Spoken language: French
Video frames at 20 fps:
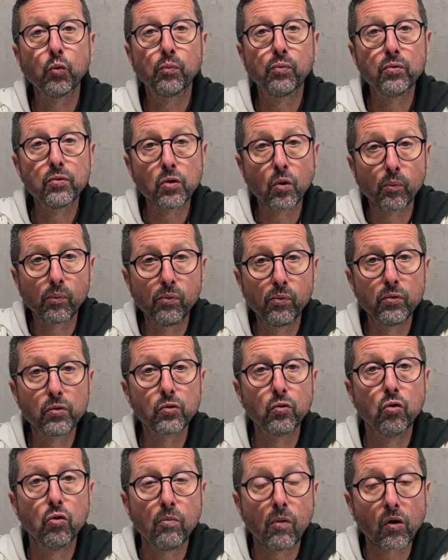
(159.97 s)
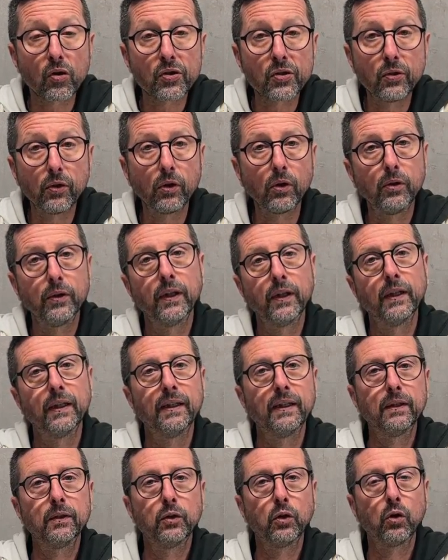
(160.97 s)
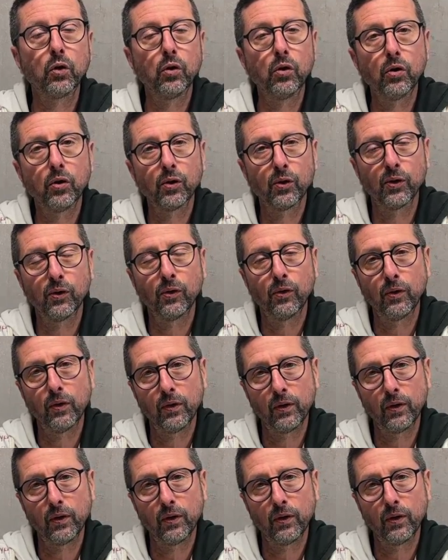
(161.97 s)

de plus en plus le mentionnent hein, dans leur